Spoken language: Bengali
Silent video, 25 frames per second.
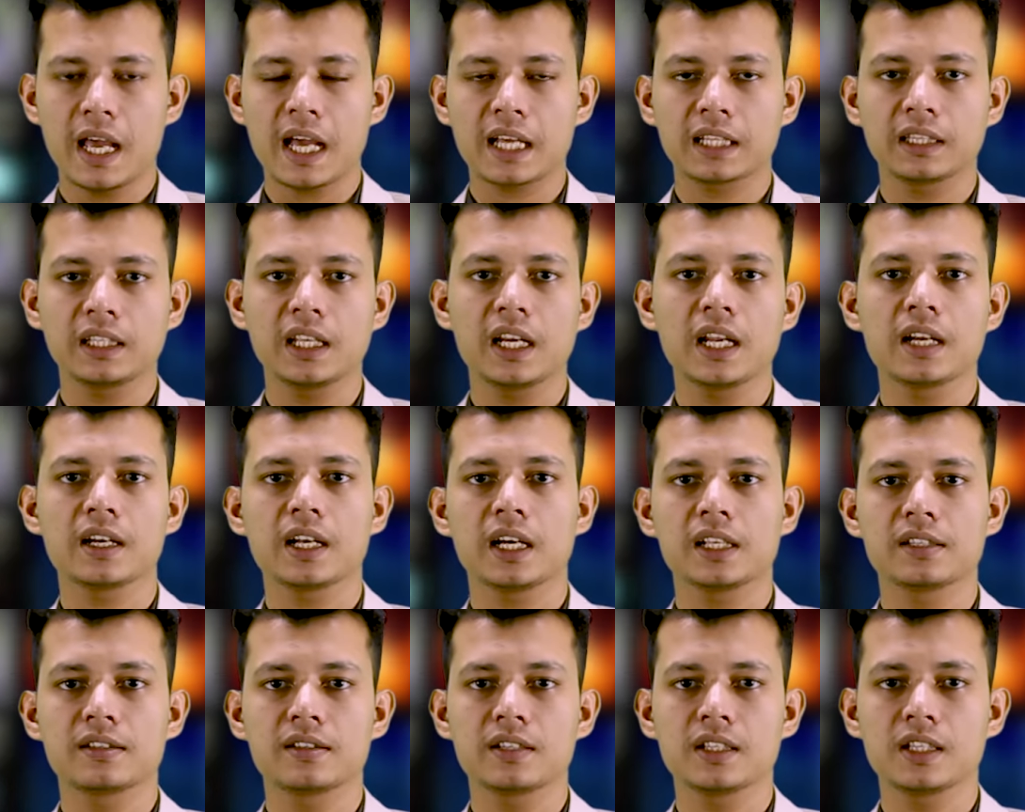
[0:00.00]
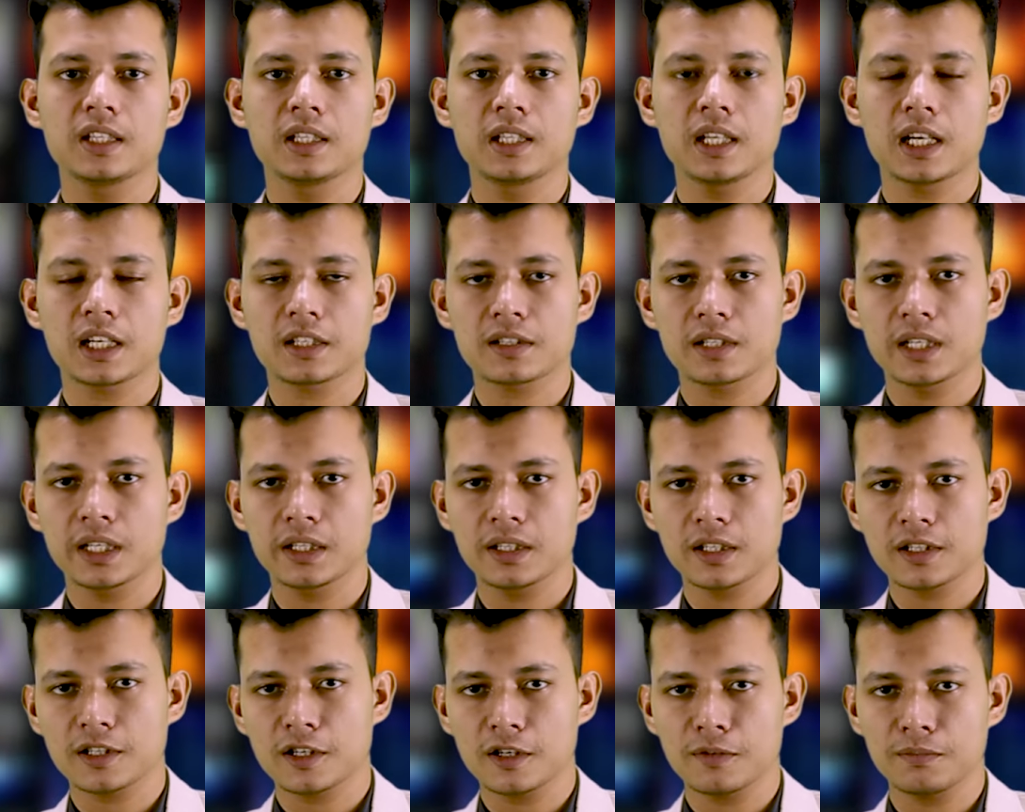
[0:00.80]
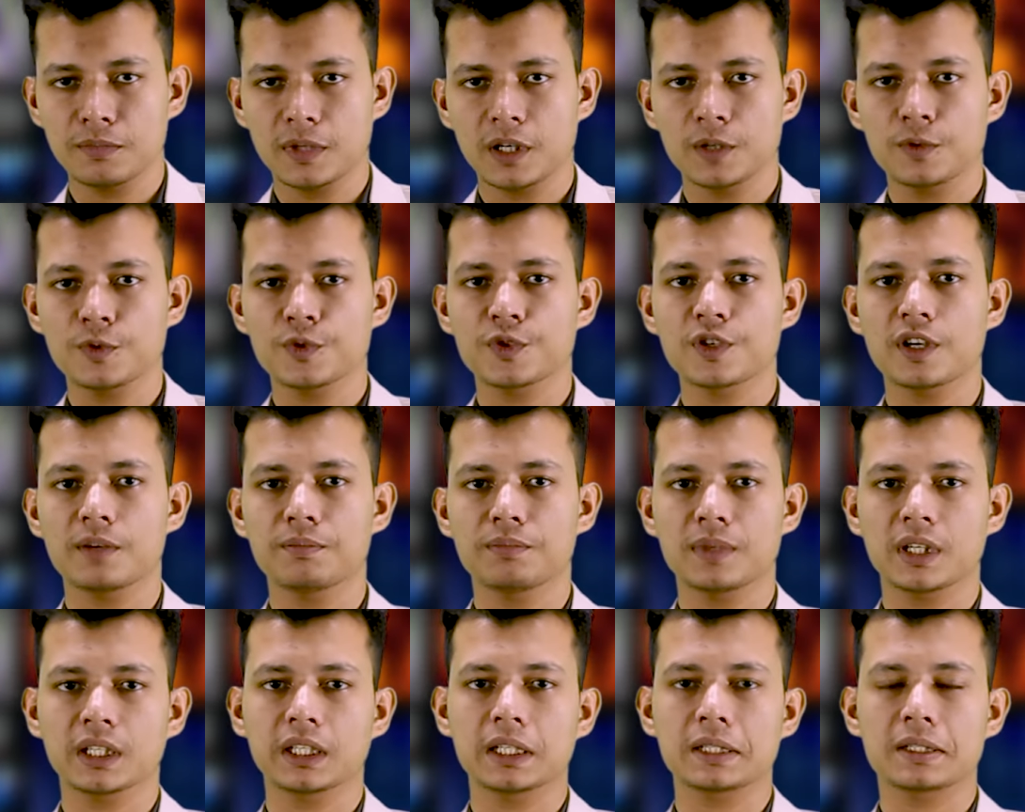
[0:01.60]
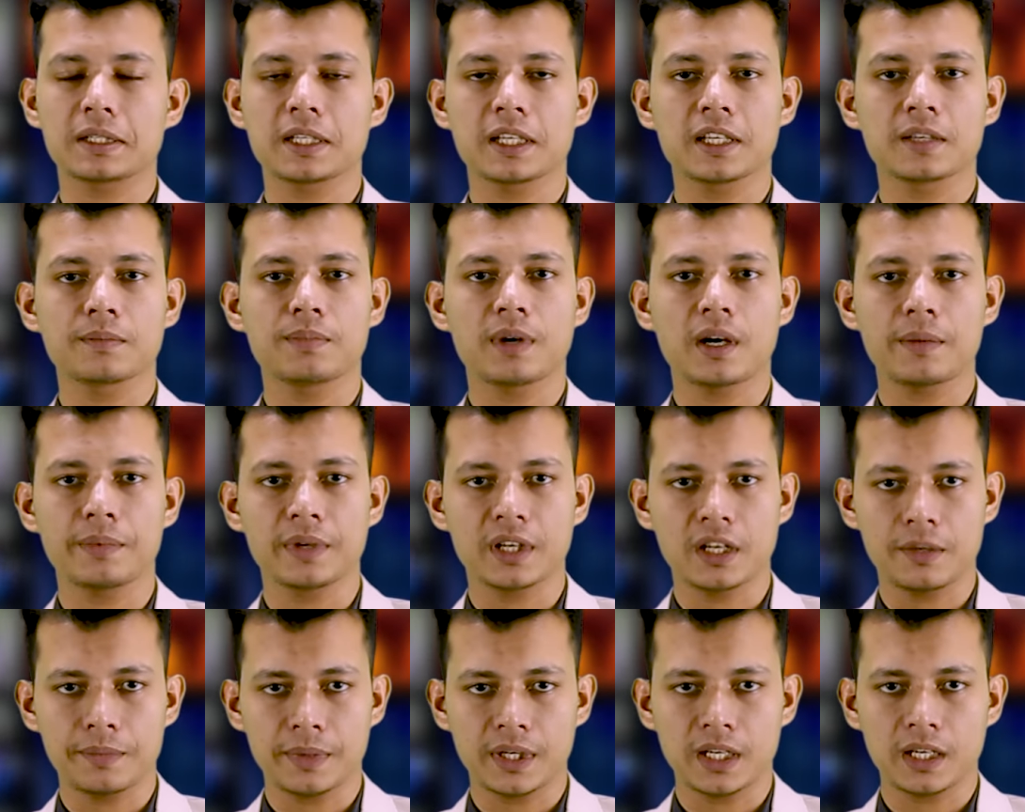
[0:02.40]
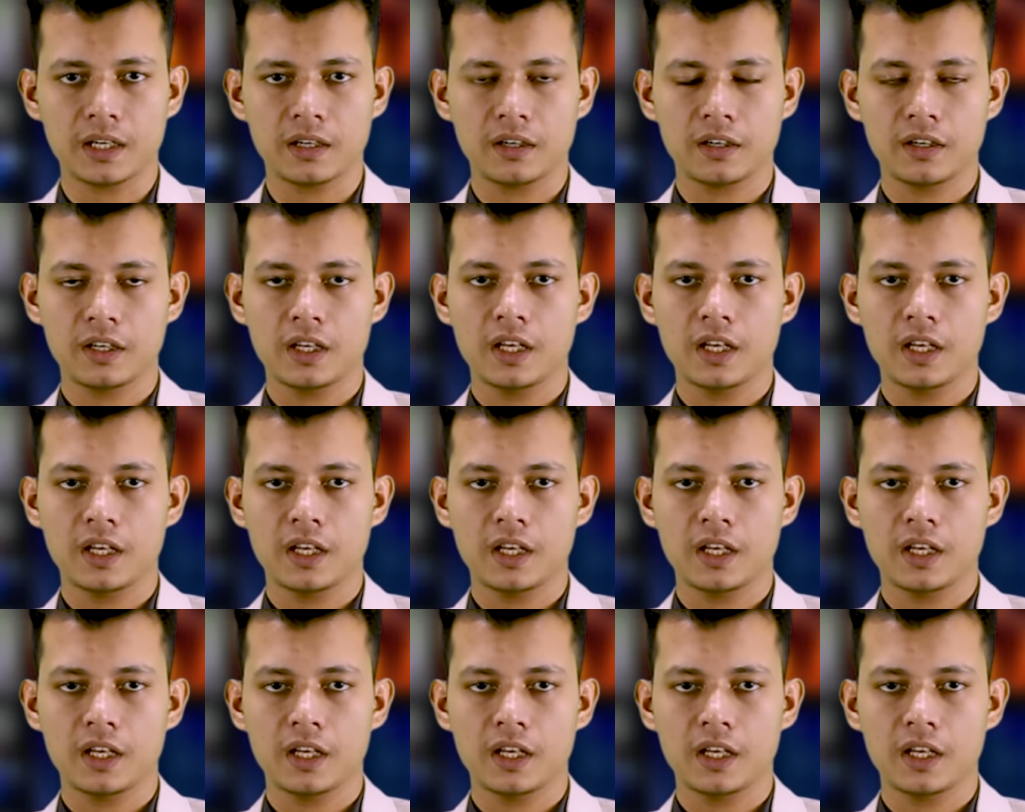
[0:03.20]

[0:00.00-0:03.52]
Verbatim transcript: একদিনে রাজনীতিতে আসলে দেশের মানুষ আপনাকে ঠিকভাবে নেবে না